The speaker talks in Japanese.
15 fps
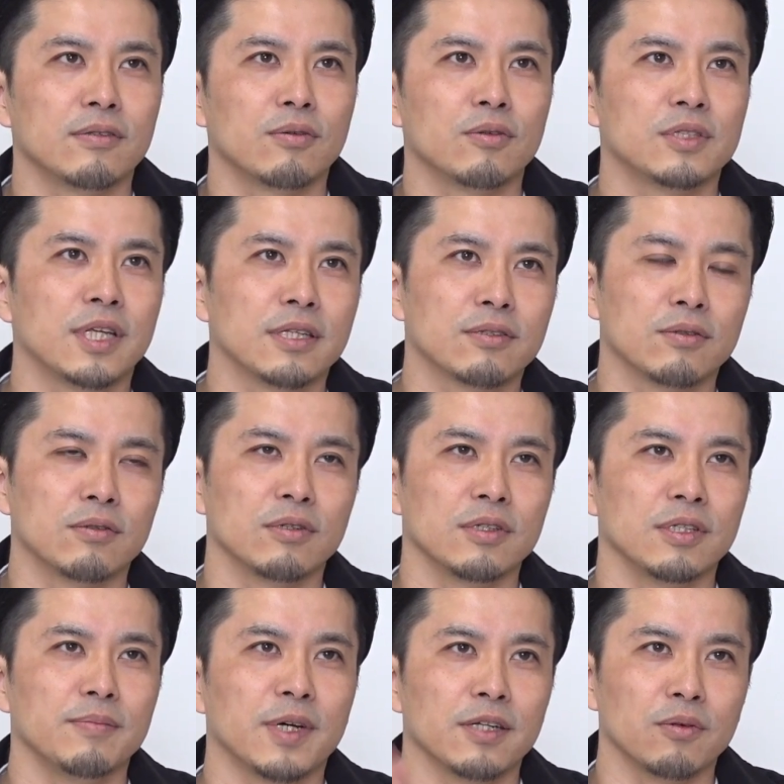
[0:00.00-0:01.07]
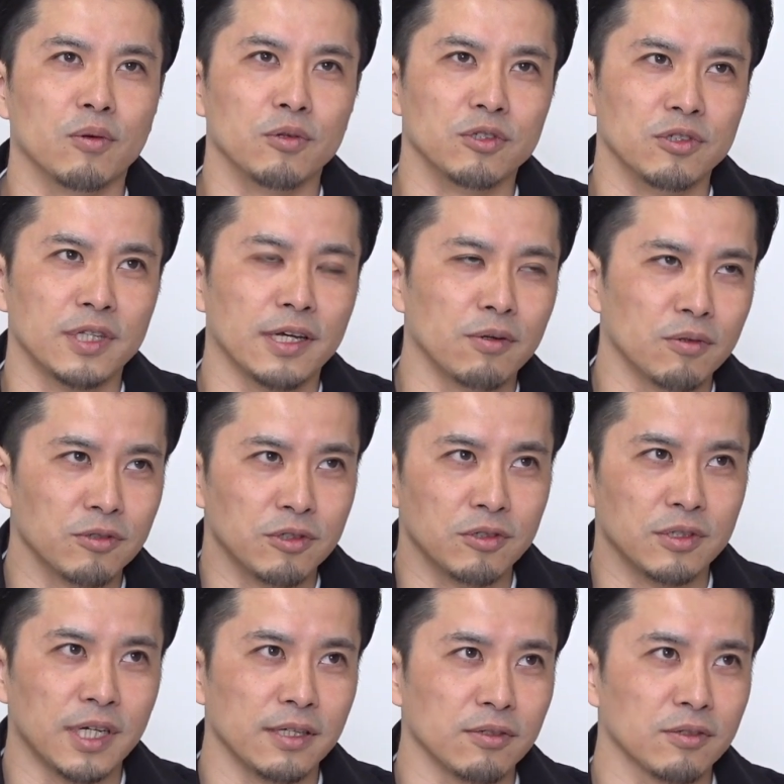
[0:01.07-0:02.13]
当然その今の50代
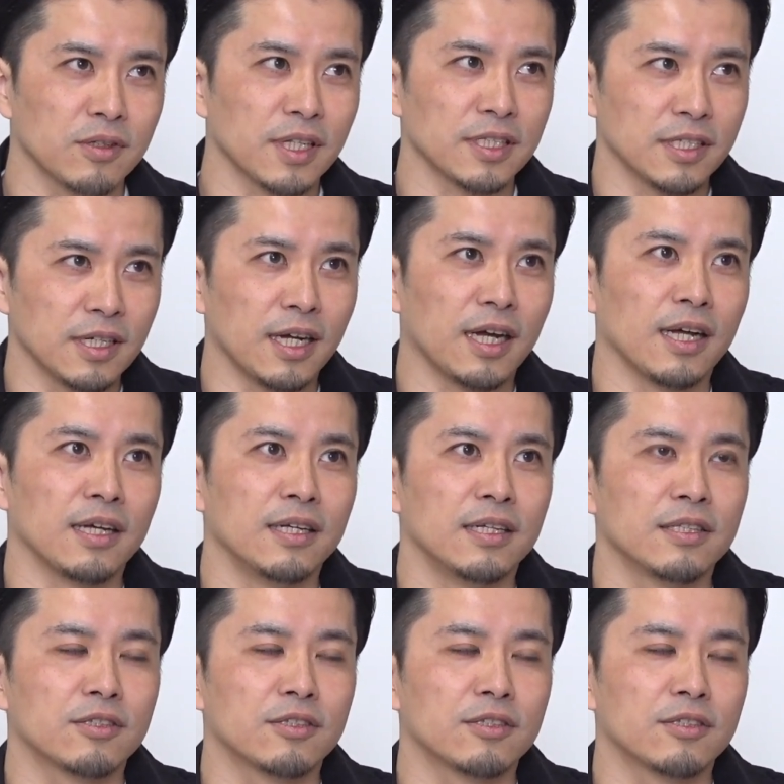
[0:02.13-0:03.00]
60代の人たちが